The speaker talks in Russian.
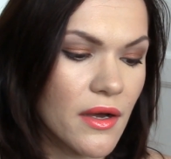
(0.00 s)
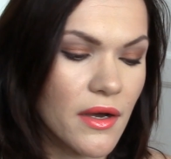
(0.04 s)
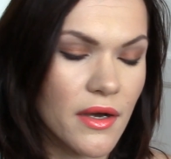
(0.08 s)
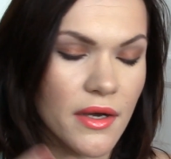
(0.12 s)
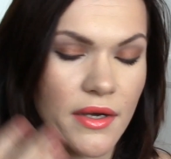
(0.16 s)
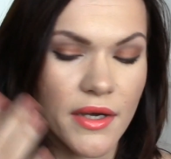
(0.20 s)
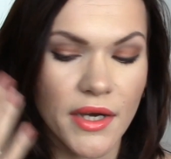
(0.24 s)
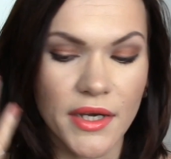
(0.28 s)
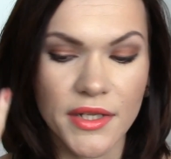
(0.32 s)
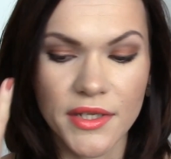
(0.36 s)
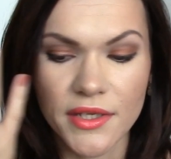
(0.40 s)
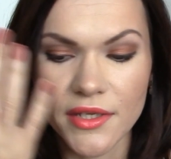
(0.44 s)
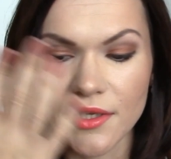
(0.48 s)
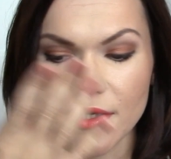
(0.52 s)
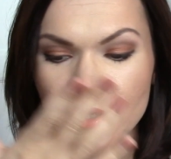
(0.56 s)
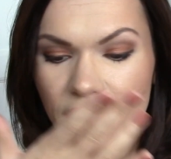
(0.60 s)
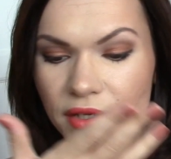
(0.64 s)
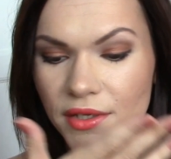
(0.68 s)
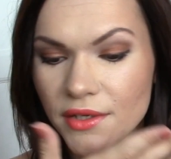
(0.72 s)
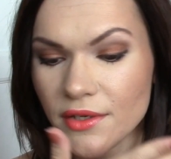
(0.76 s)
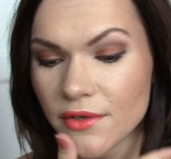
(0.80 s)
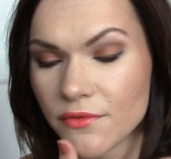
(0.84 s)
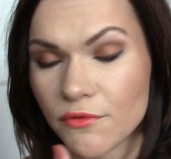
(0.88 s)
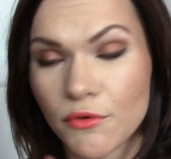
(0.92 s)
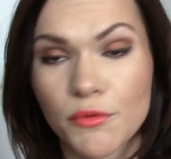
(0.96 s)

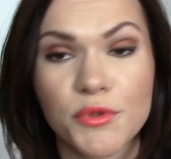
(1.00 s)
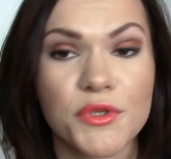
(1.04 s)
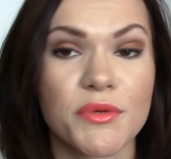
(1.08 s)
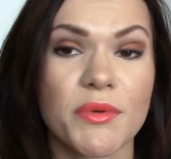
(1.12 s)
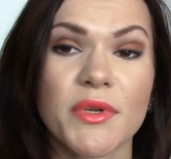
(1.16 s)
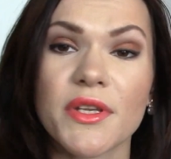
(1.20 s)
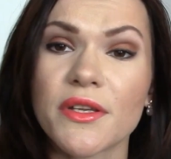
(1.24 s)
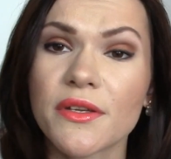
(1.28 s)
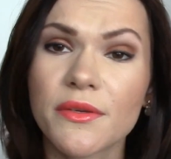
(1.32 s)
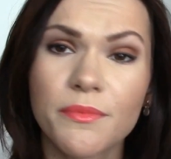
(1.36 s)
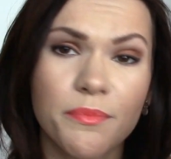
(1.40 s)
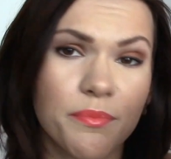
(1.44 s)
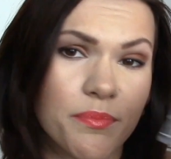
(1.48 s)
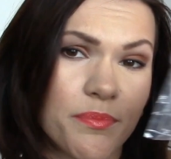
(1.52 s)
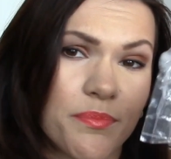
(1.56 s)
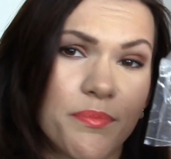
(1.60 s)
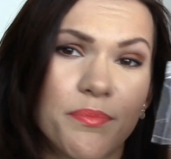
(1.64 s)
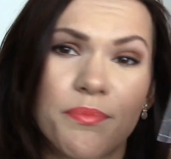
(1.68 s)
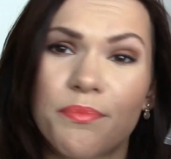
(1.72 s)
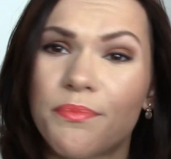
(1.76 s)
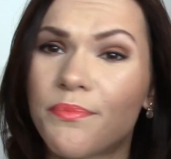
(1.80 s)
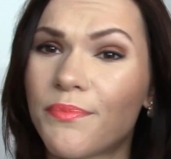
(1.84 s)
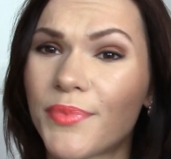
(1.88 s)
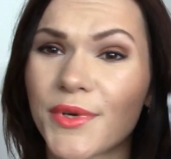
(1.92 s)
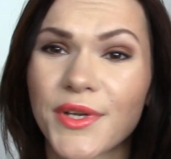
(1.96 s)
Они, в общем, они
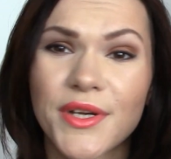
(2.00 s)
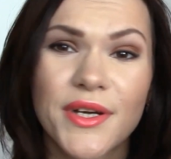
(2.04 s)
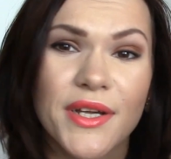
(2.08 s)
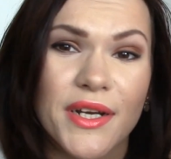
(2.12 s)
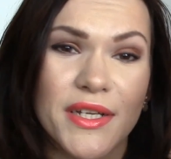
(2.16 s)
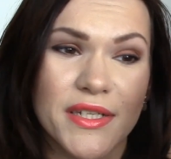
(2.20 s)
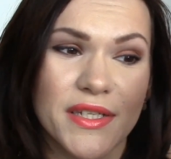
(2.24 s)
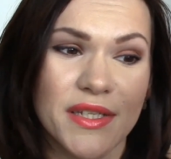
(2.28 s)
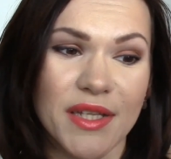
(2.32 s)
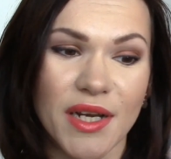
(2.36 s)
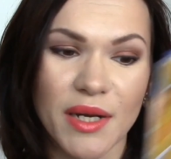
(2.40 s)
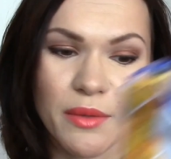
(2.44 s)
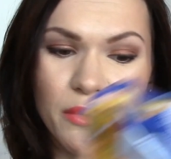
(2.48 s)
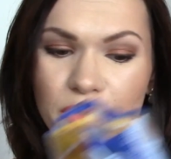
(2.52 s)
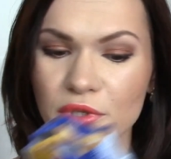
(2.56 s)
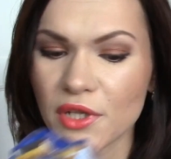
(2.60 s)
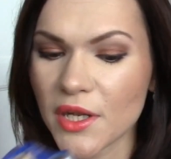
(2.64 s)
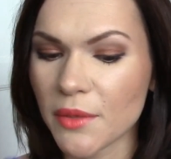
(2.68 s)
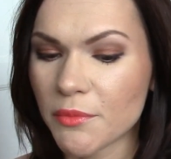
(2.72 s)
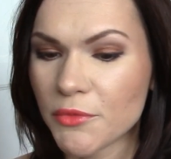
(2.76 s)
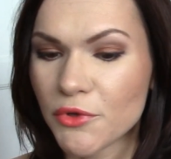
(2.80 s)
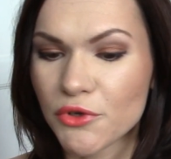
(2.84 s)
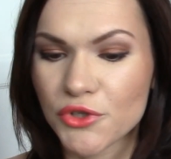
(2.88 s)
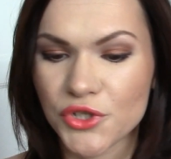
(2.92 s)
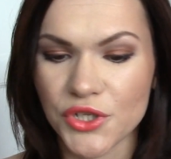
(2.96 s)
прекрасно работали,
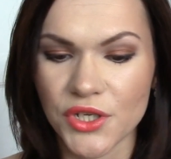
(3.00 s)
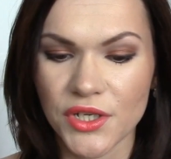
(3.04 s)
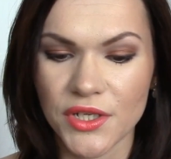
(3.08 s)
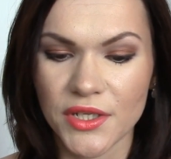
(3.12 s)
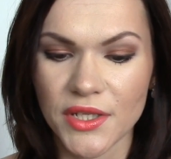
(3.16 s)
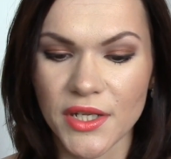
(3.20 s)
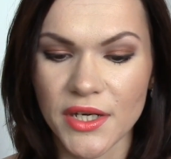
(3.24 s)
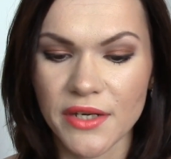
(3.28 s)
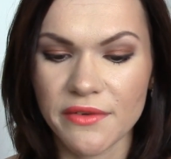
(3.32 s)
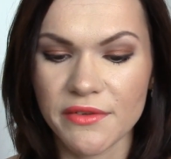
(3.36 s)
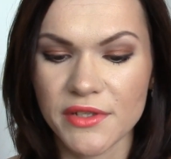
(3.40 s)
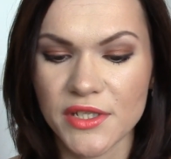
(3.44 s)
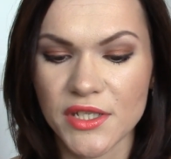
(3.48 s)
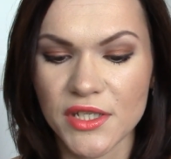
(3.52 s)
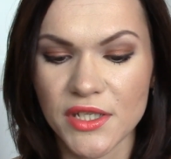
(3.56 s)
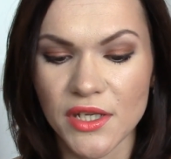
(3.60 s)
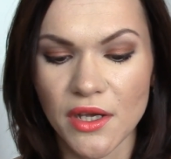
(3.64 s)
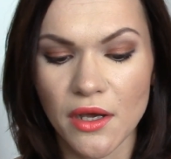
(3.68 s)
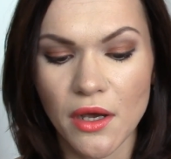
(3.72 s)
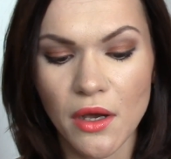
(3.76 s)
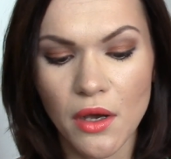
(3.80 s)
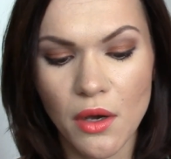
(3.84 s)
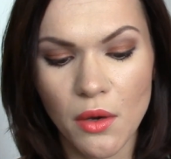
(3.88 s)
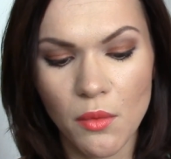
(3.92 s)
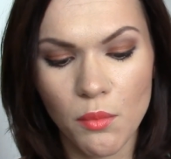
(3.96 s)
мне очень нравится
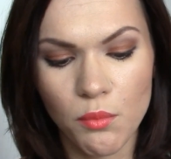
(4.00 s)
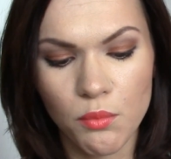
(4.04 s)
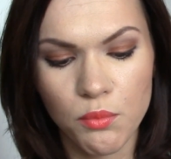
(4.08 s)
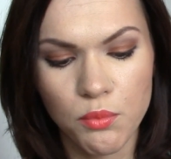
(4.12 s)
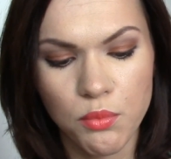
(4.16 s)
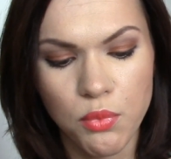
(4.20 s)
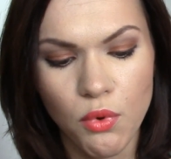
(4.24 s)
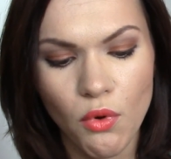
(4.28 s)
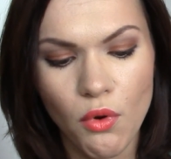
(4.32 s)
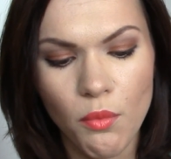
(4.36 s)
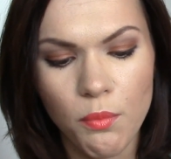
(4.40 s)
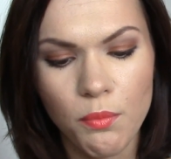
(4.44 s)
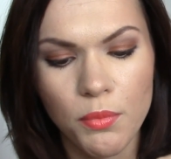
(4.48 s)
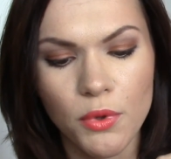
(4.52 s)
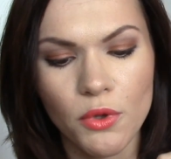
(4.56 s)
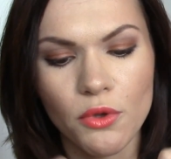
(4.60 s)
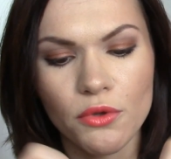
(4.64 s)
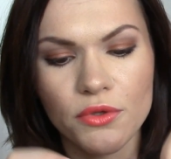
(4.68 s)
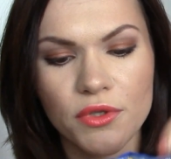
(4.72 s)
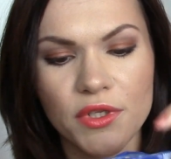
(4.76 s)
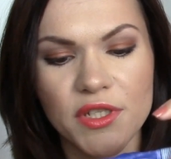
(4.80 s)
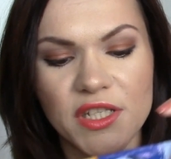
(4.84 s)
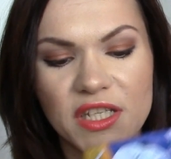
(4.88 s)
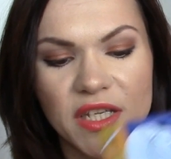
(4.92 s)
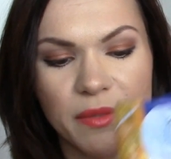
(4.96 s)
по
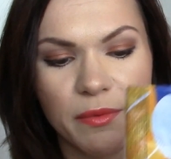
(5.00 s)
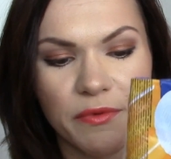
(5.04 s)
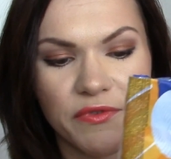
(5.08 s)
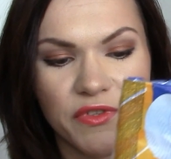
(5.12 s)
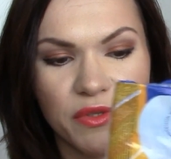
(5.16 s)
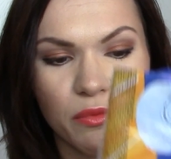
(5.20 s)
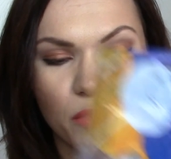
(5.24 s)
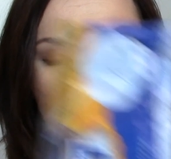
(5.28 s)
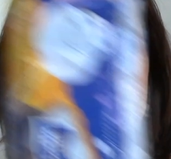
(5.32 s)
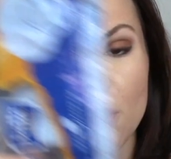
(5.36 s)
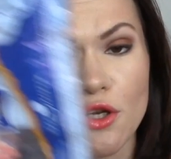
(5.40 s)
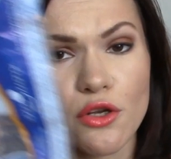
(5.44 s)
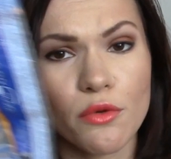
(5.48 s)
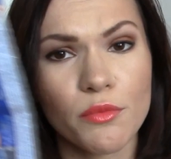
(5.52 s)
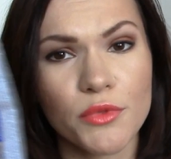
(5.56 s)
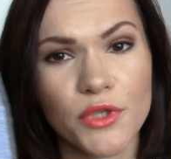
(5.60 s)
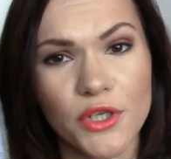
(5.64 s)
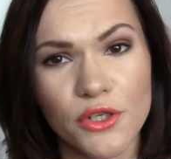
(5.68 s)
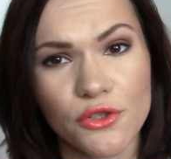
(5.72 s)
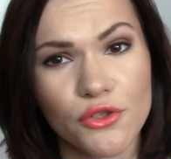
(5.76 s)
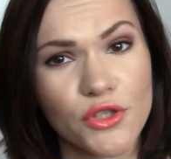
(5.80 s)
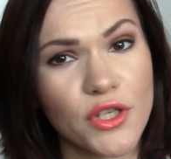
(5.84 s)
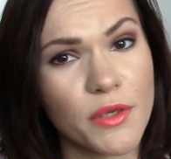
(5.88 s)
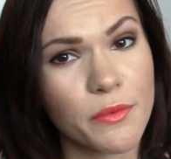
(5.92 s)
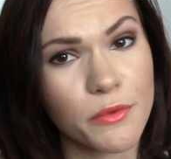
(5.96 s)
плотности и по всему остальному, так
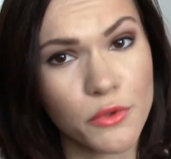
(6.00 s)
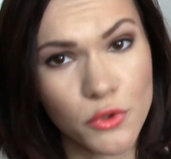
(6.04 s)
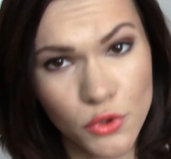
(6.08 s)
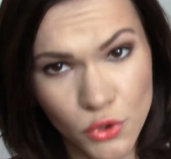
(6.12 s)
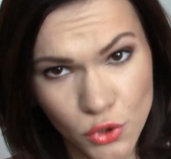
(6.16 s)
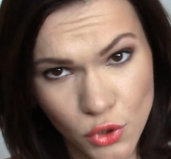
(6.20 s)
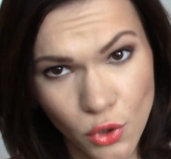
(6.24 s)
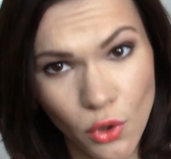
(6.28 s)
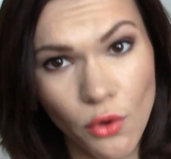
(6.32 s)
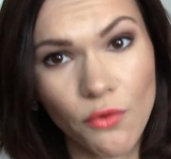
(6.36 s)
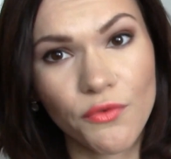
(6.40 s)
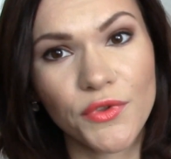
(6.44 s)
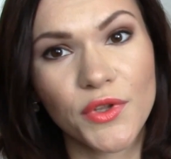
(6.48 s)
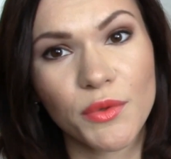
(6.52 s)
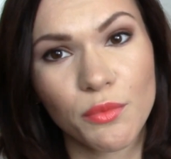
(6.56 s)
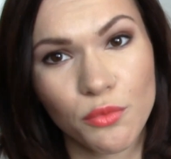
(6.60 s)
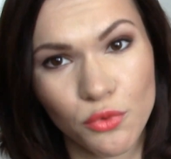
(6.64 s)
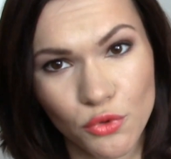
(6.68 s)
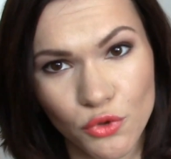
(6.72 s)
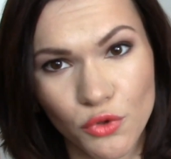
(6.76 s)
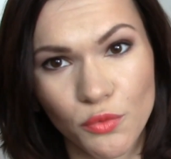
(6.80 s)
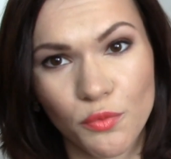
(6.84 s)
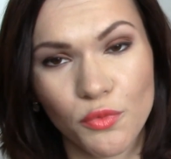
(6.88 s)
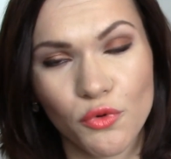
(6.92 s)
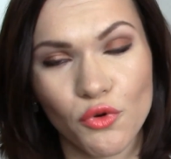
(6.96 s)
что я, безусловно,
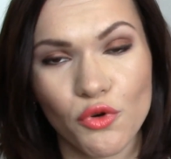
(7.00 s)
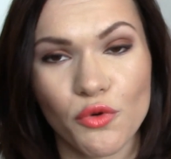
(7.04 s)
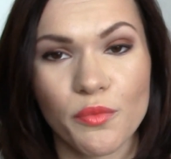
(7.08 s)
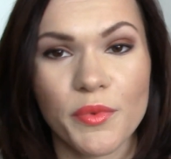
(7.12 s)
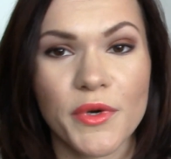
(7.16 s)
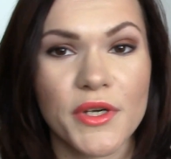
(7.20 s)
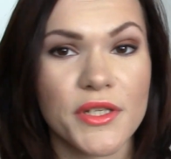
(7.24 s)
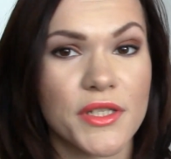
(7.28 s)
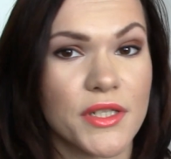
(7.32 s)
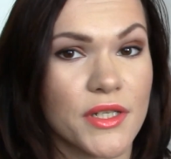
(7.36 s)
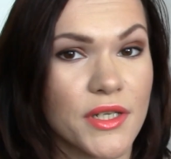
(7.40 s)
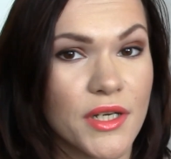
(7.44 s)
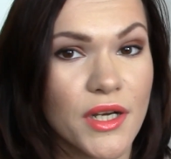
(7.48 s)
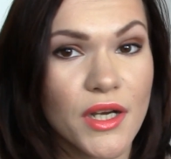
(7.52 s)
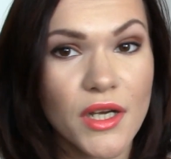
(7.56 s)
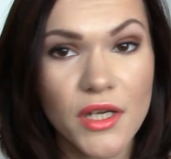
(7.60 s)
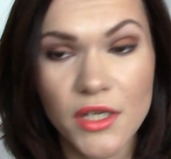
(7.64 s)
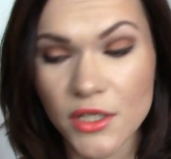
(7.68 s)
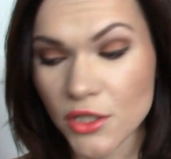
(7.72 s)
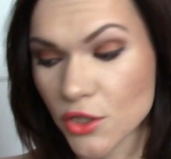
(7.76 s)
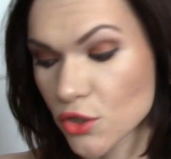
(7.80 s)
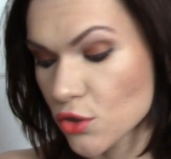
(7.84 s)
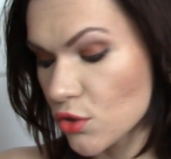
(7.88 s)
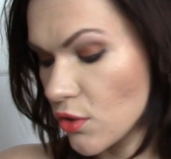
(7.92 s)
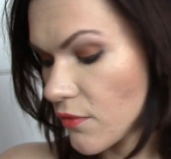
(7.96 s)
буду покупать их
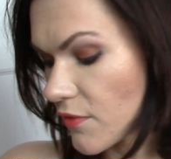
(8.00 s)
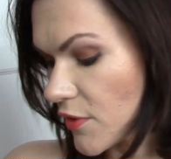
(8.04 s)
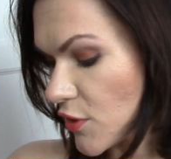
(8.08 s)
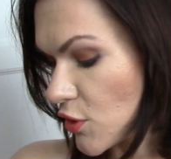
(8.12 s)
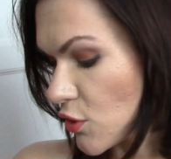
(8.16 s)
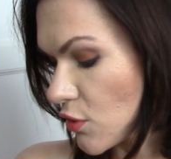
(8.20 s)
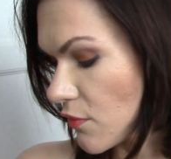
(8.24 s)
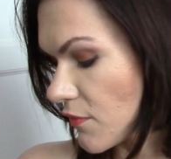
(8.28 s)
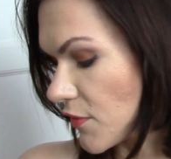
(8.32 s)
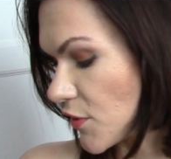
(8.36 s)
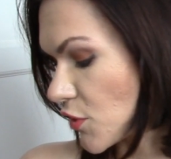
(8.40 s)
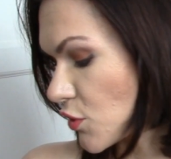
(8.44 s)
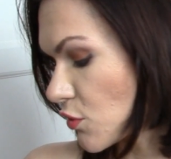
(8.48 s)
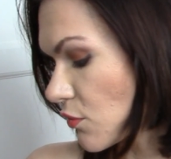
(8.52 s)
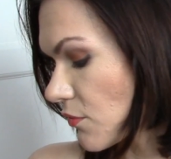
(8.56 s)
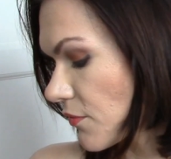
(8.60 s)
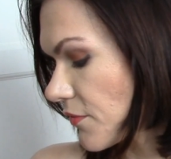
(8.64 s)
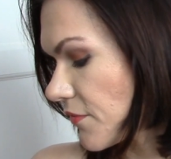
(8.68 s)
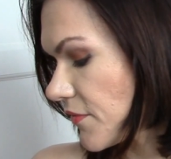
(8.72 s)
снова и снова и снова.